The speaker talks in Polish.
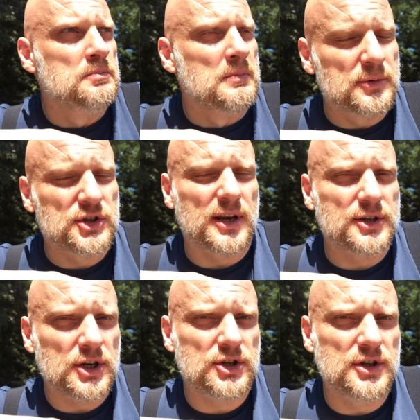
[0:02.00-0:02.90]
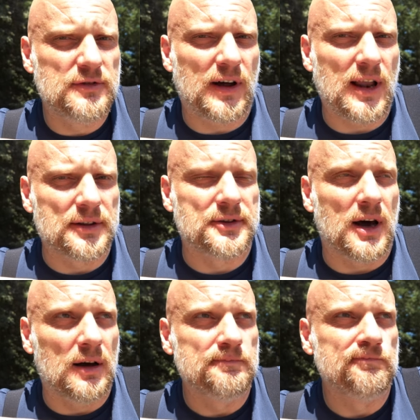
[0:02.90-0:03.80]
Mam 42
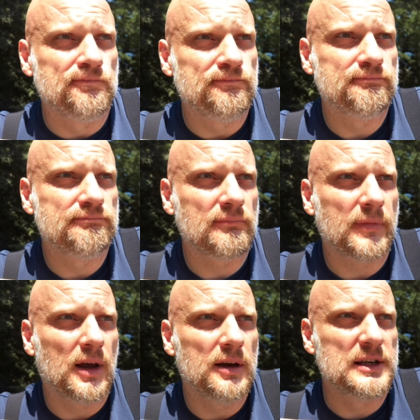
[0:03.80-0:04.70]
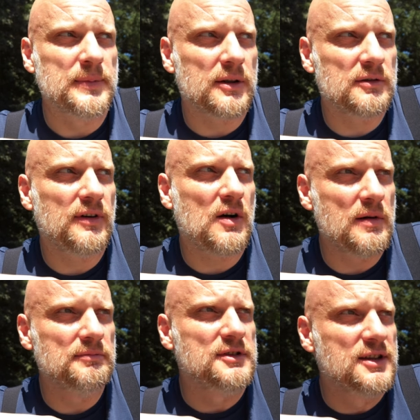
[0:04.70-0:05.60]
lata i
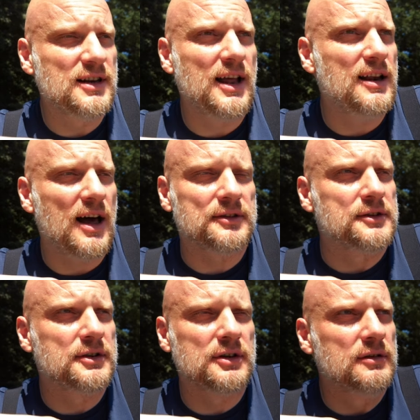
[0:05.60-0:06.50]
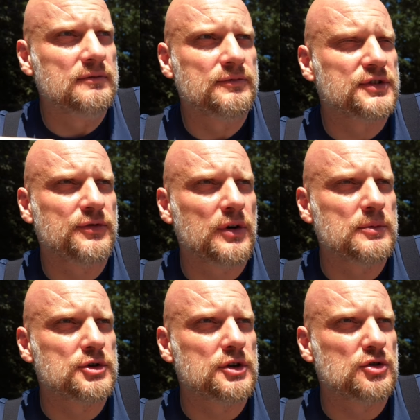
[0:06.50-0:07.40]
zmarnowałem tyle lat w
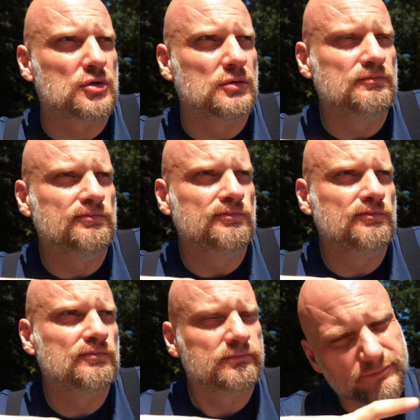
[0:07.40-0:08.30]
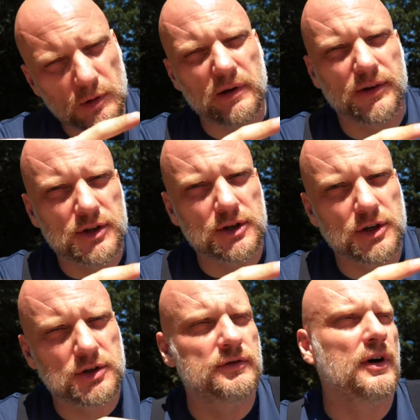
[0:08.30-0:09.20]
swoim życiu. No prawie
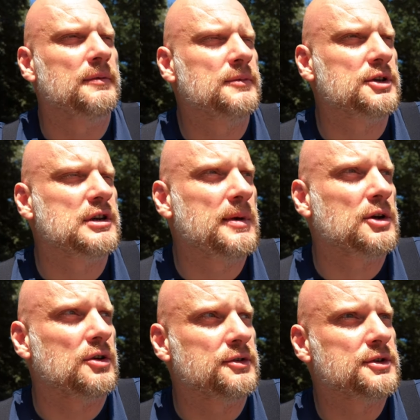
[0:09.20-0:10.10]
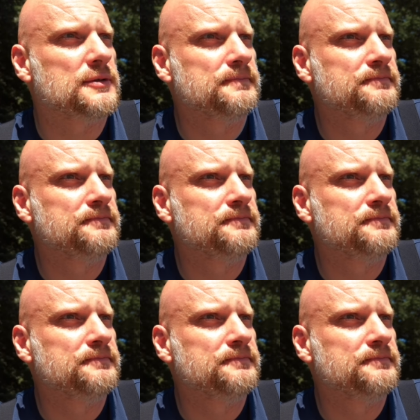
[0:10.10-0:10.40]
42, jeszcze miesiąc.